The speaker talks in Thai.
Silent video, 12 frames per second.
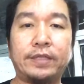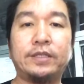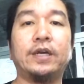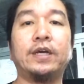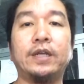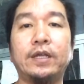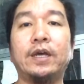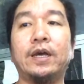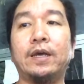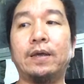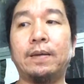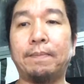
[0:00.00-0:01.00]
ชเชอร์เย
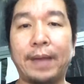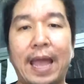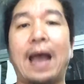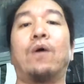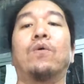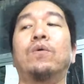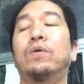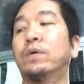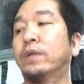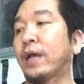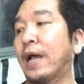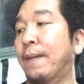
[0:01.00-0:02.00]
อะๆไม่เอา
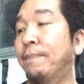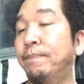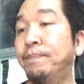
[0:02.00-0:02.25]
นะครับ